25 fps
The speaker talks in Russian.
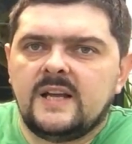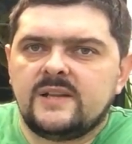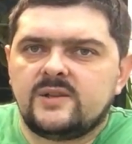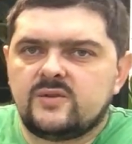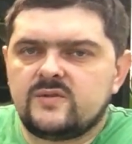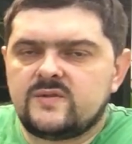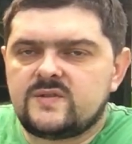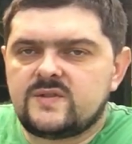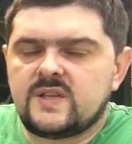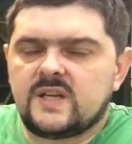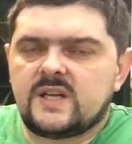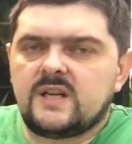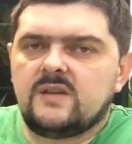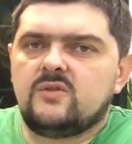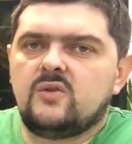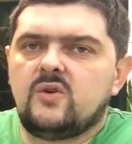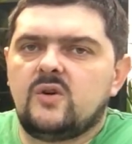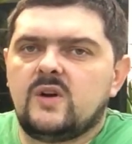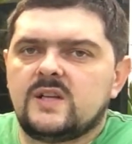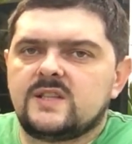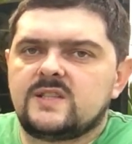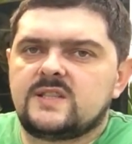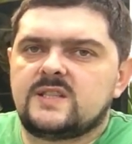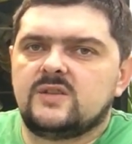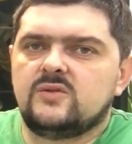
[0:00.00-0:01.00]
То есть все
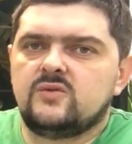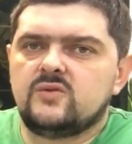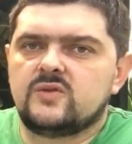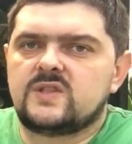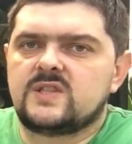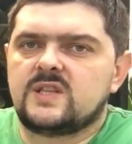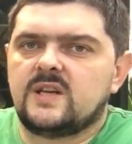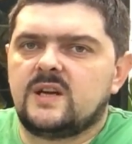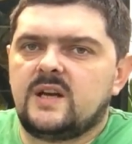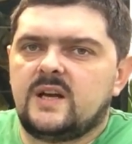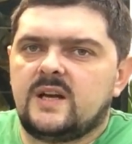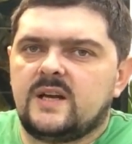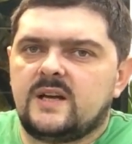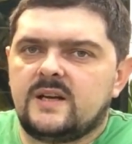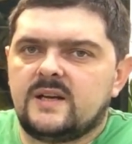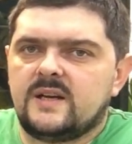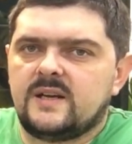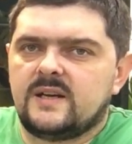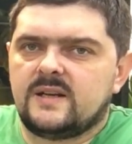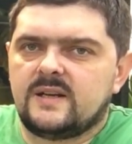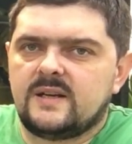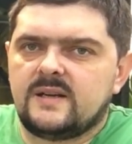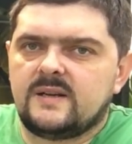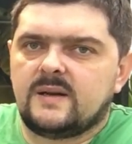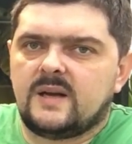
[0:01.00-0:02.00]
равно остается,
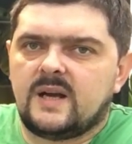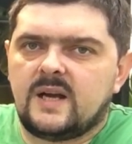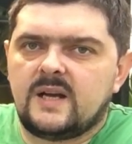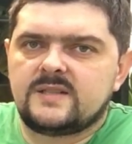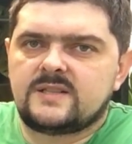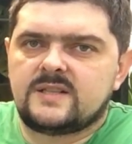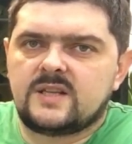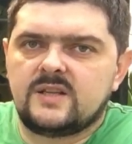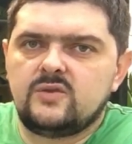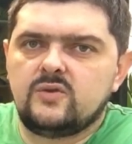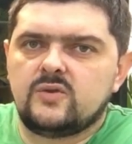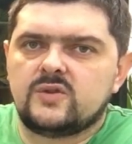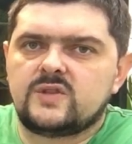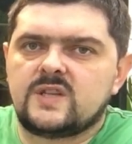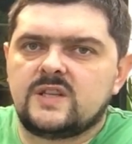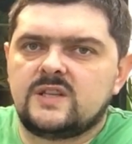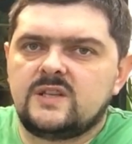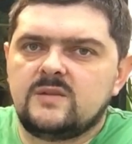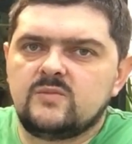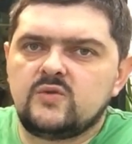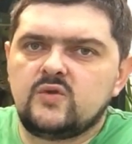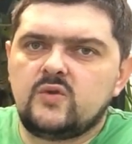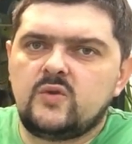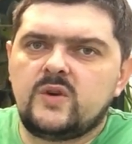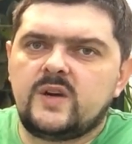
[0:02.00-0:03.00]
э, остается
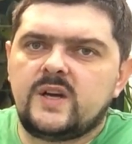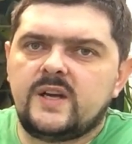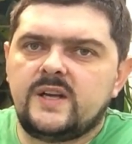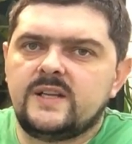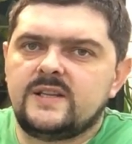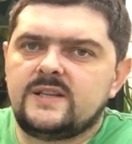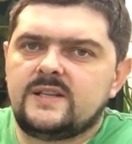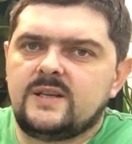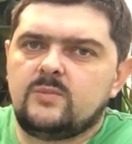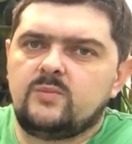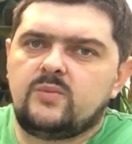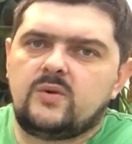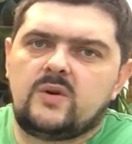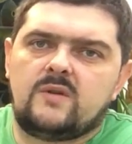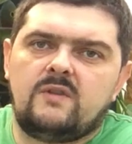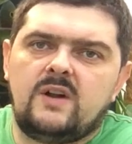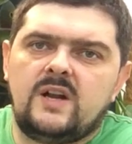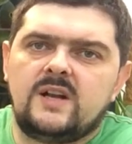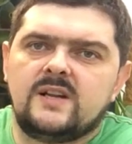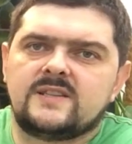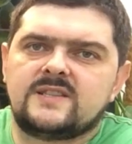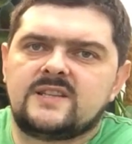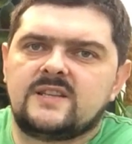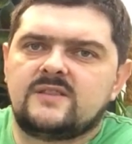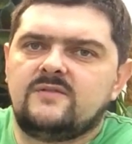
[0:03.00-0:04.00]
немного, и ты
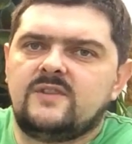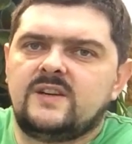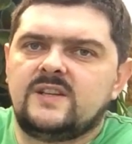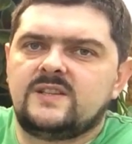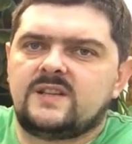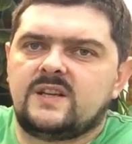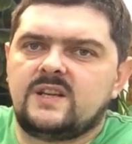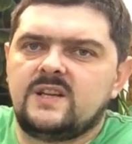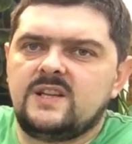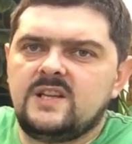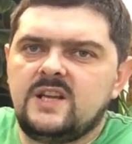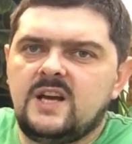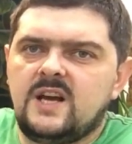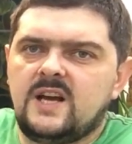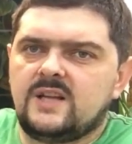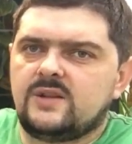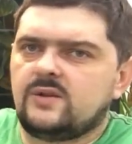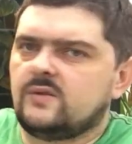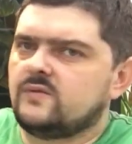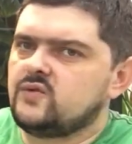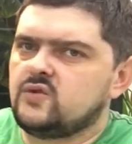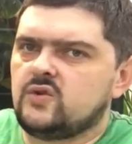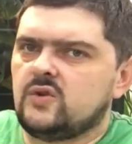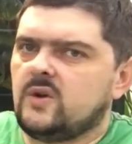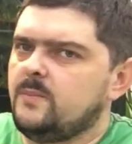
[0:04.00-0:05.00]
буквально за 2-3 дня
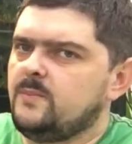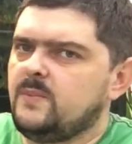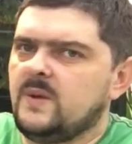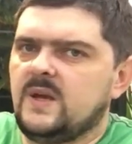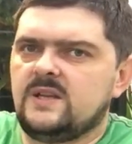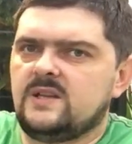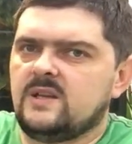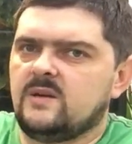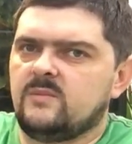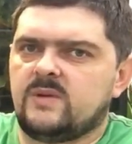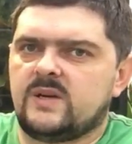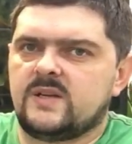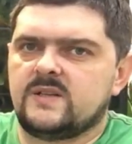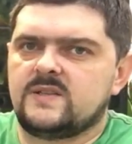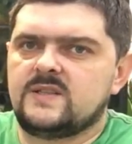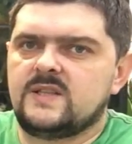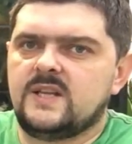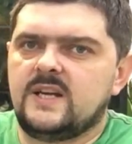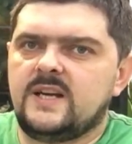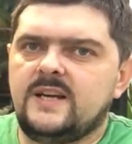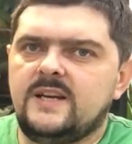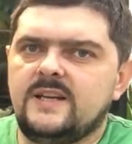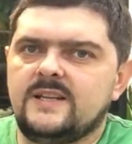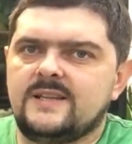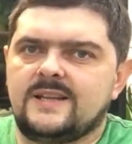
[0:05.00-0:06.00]
оно все опять
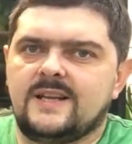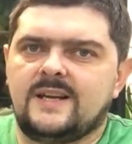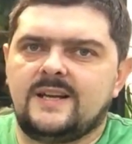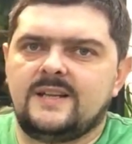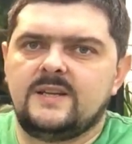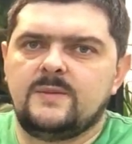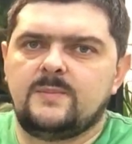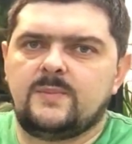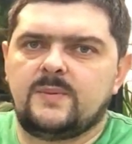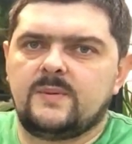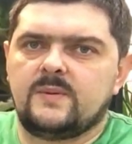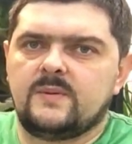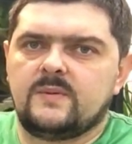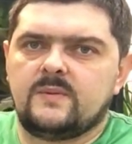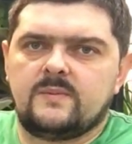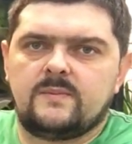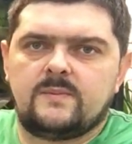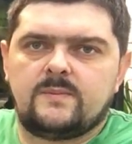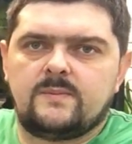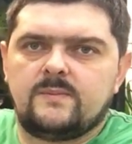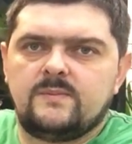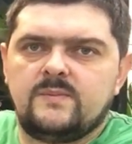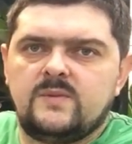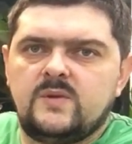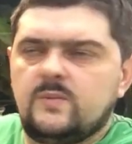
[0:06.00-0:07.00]
обрастает, а не,
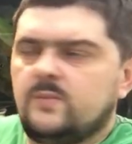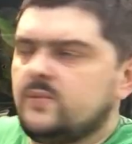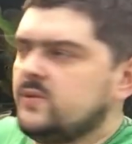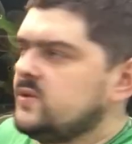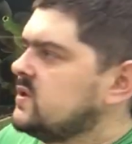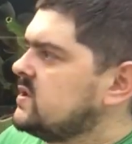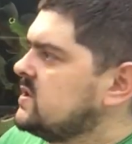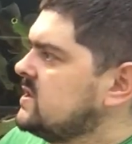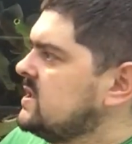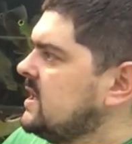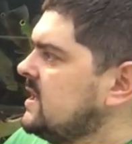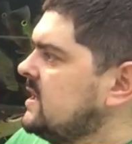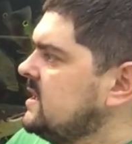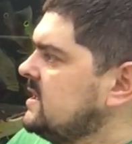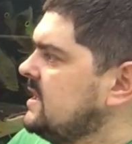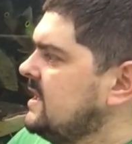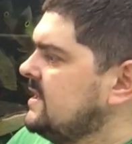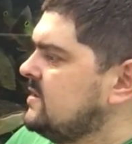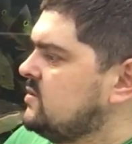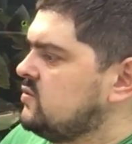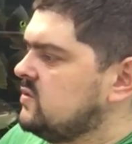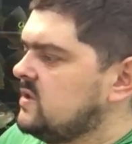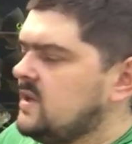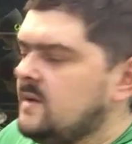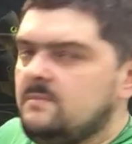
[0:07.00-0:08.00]
не будешь
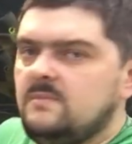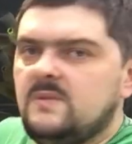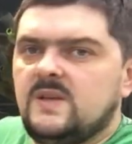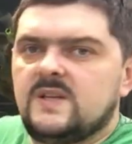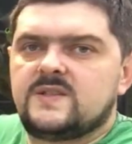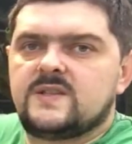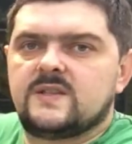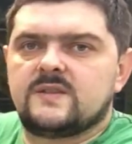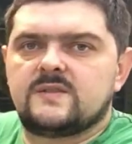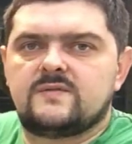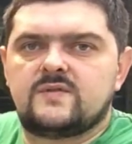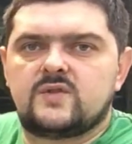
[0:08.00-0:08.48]
заглядать сюда месяц,